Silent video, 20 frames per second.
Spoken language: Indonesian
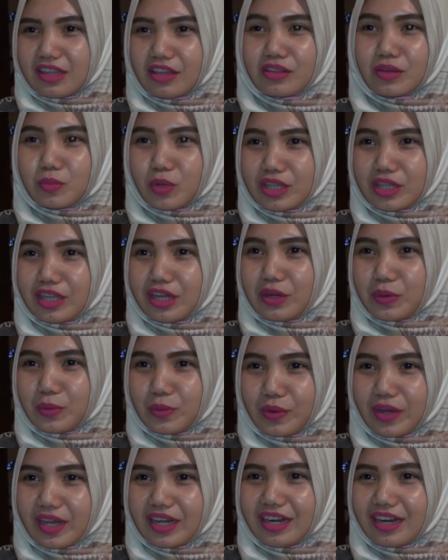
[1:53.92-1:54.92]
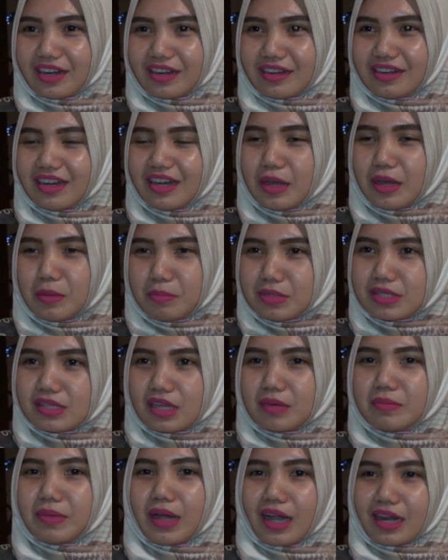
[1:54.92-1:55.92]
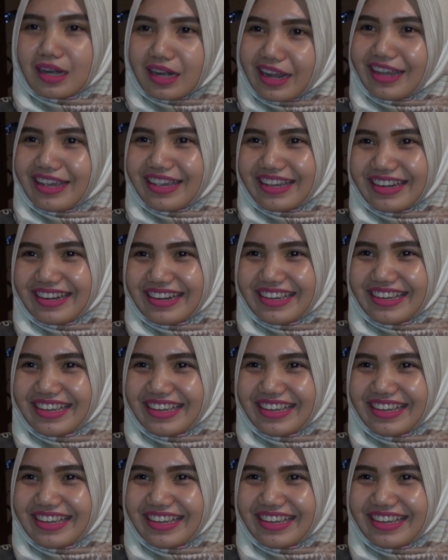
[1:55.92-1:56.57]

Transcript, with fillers: yang terbuat dari kue dan bisa dimakan kayak gini